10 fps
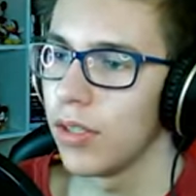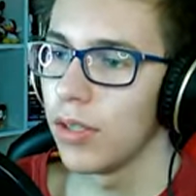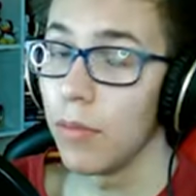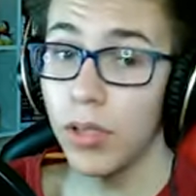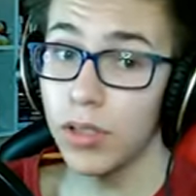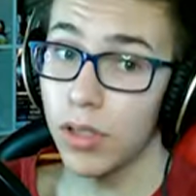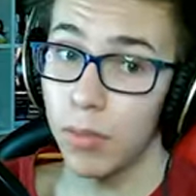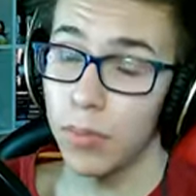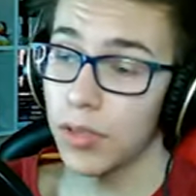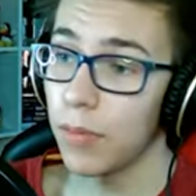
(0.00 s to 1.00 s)
Może
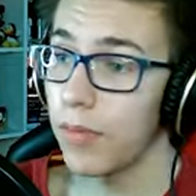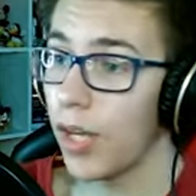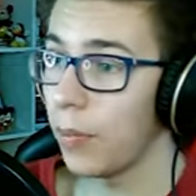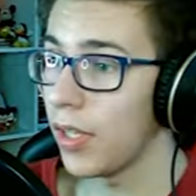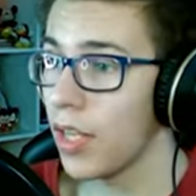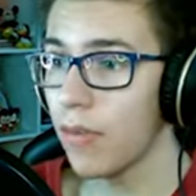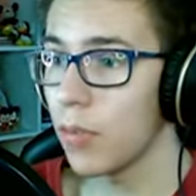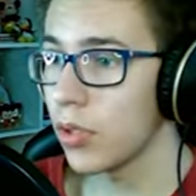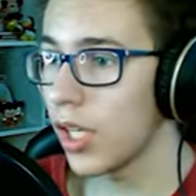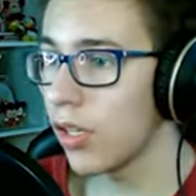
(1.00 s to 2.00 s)
zrobimy sobie farmę, nie wiem
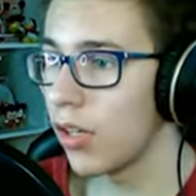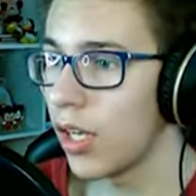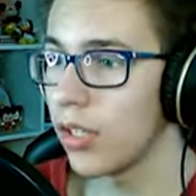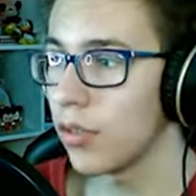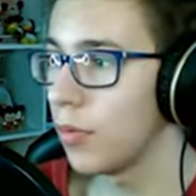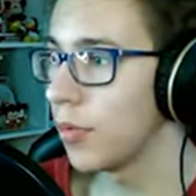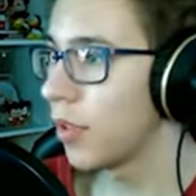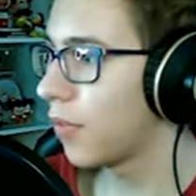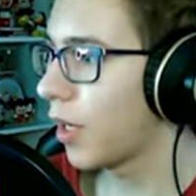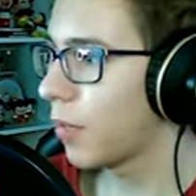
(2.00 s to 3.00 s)
do czego, ale zrobimy
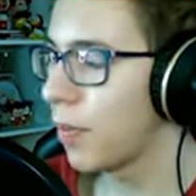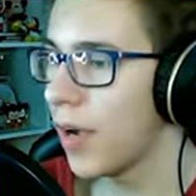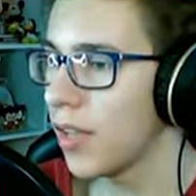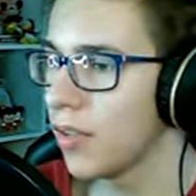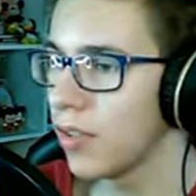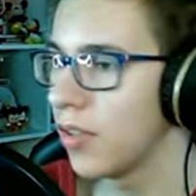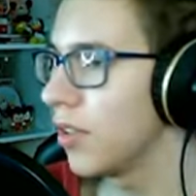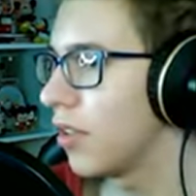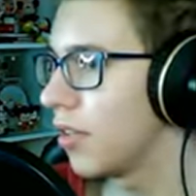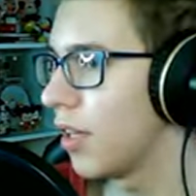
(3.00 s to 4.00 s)
sobie farmę pand i
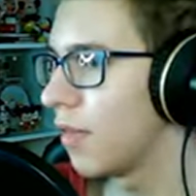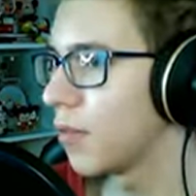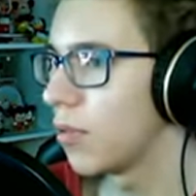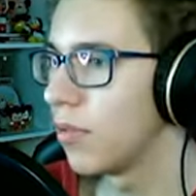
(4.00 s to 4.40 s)
nie wiem,